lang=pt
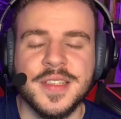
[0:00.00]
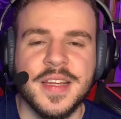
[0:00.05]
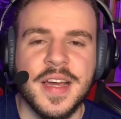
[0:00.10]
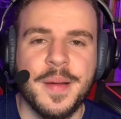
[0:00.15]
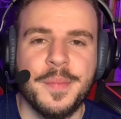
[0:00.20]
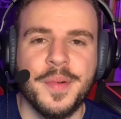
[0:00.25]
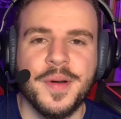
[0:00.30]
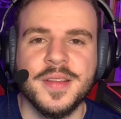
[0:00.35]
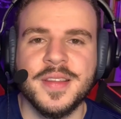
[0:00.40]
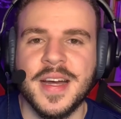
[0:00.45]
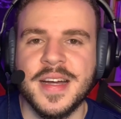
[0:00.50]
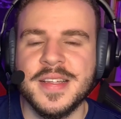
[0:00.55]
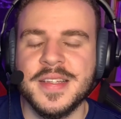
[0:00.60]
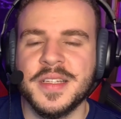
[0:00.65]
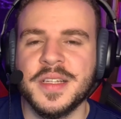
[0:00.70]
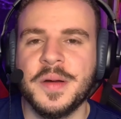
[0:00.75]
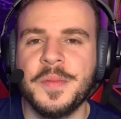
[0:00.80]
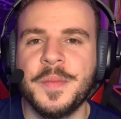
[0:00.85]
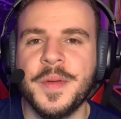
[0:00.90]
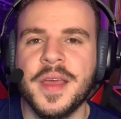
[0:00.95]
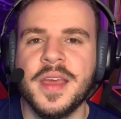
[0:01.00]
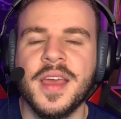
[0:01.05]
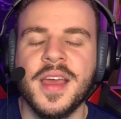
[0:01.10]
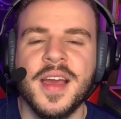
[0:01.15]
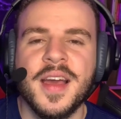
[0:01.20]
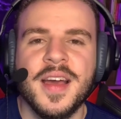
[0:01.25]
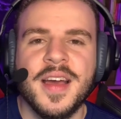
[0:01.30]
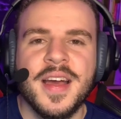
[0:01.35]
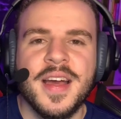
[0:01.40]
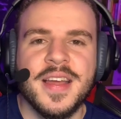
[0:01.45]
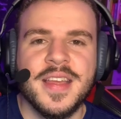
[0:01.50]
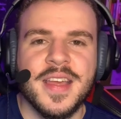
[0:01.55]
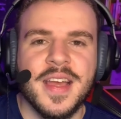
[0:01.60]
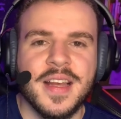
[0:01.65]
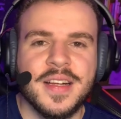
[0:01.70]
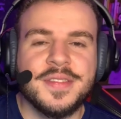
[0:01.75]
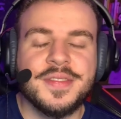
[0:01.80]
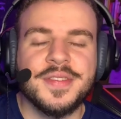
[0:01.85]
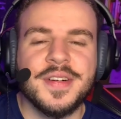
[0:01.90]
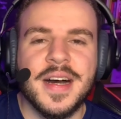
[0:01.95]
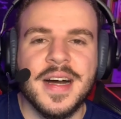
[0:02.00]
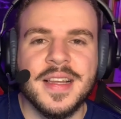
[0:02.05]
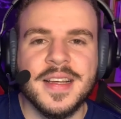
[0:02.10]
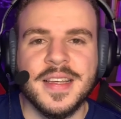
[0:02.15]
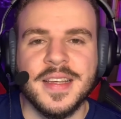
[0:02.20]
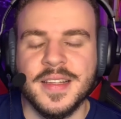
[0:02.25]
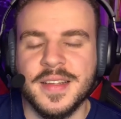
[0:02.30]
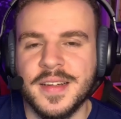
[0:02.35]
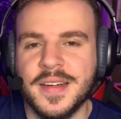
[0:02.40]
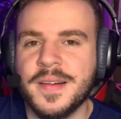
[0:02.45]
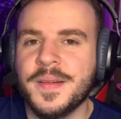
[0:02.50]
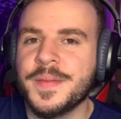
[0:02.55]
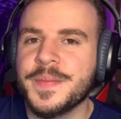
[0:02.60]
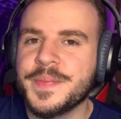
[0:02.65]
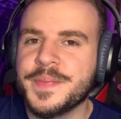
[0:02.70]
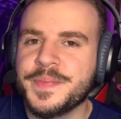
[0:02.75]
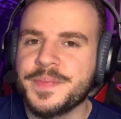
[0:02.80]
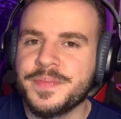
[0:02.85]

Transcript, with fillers: da reportagem também. E ela fala que não.